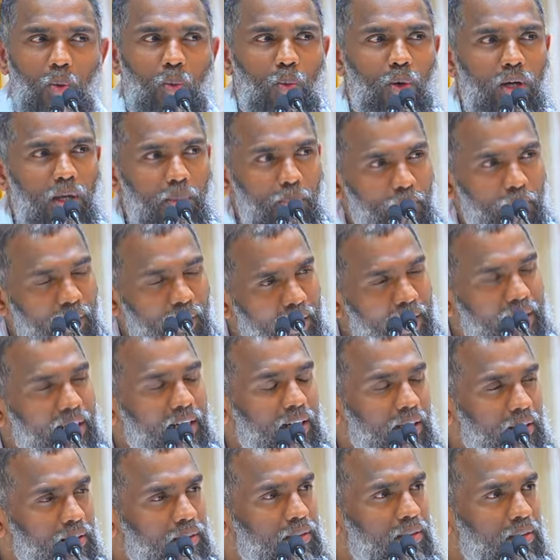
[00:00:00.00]
உங்கள்
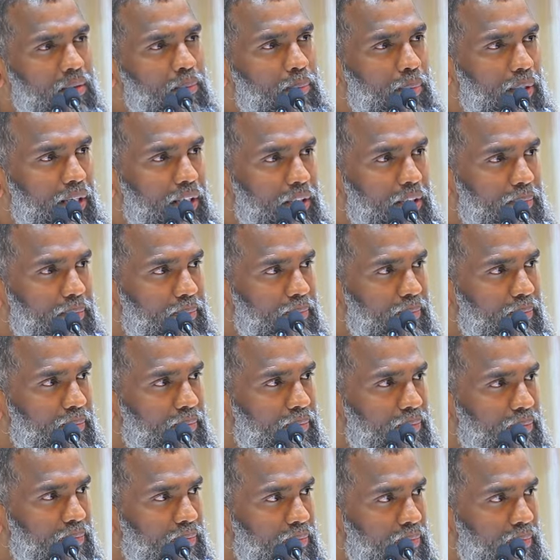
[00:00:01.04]
பிள்ளைகளுக்கும் பிடிக்கும்
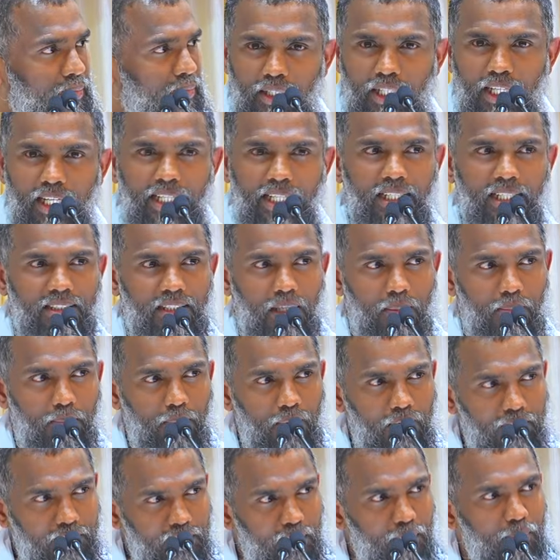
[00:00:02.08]
நீங்கள்
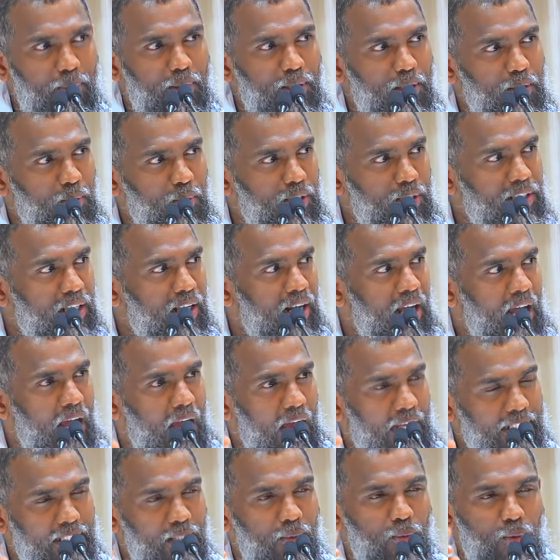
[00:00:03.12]
சம்பாத்தியம் பண்ணக்கூடியதான்
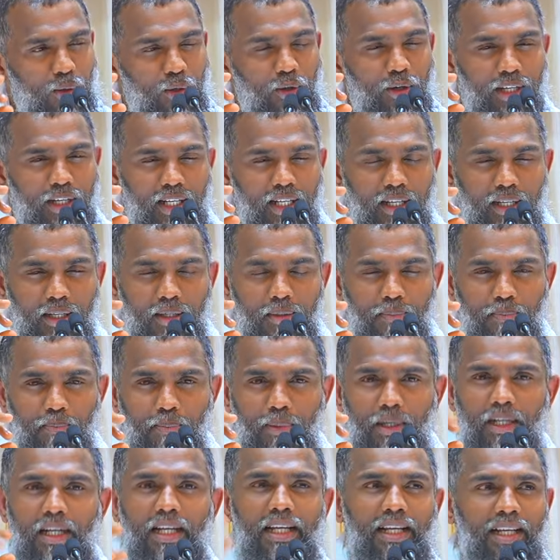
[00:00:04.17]
அதை உங்களுடைய
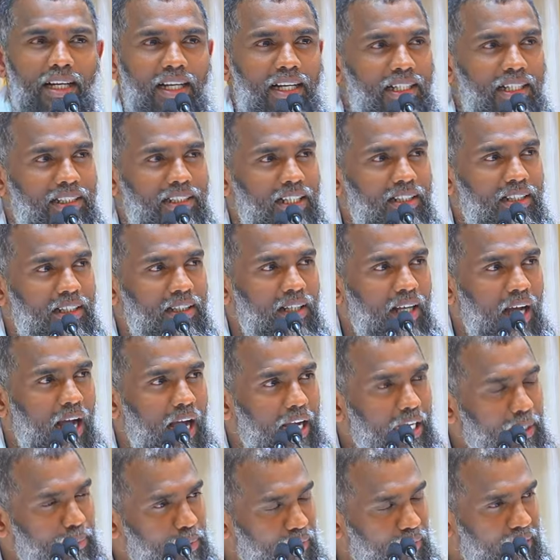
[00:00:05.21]
பிள்ளைகள் என்ன செய்து
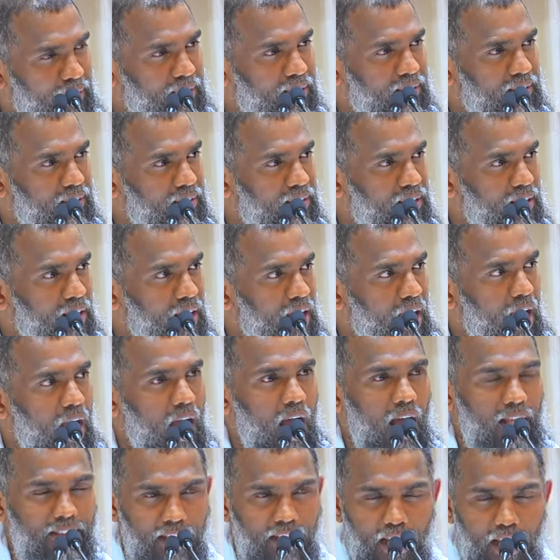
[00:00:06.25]
அனுபவிக்கும்
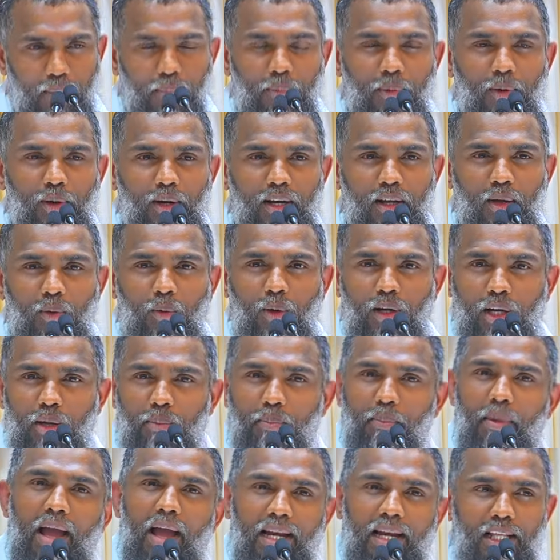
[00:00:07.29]
அதே போல்
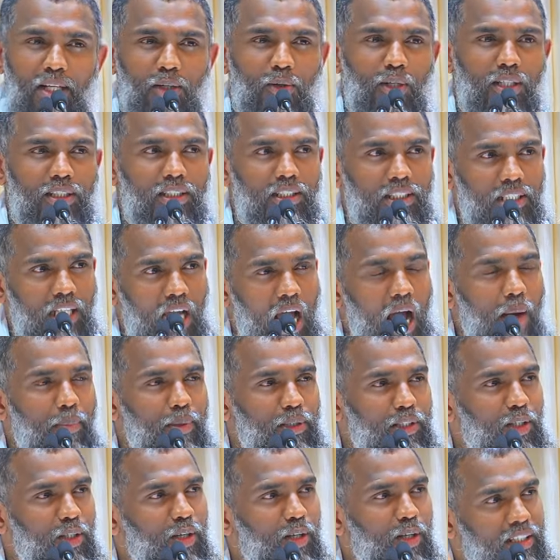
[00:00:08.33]
உங்கள் மேலே இருக்கக்கூடிய
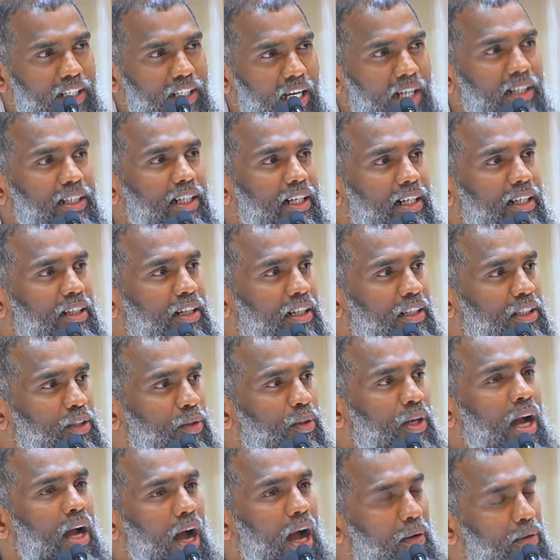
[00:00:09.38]
சாபத்தினுடைய தண்டனையை
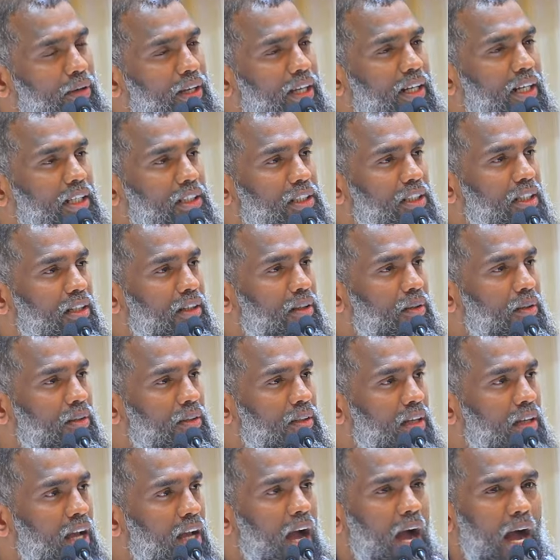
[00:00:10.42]
நினச்சவங்க அவங்க என்ன செய்யணும்
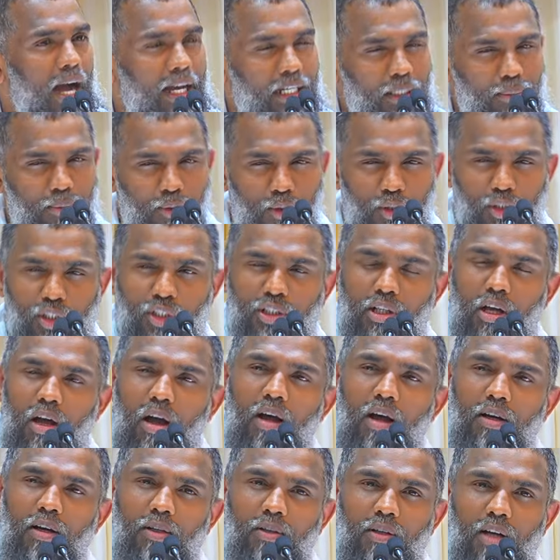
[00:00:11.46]
அனுபவிச்சு தான்
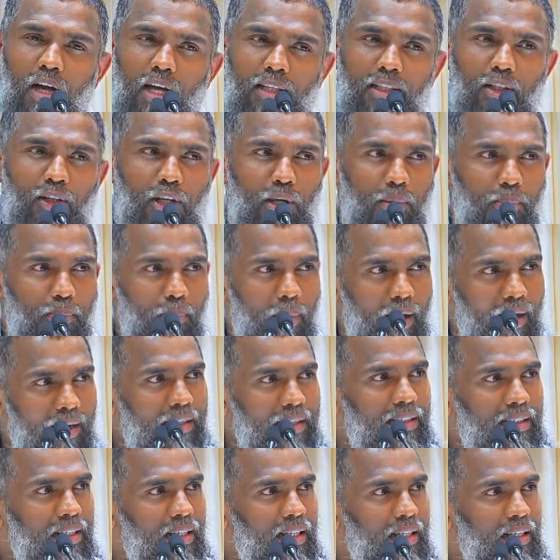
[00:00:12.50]
ஆகணும் அதனுடைய
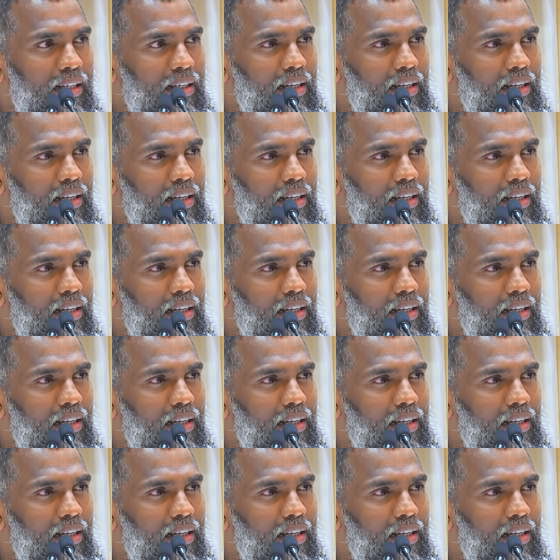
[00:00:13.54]
பலனை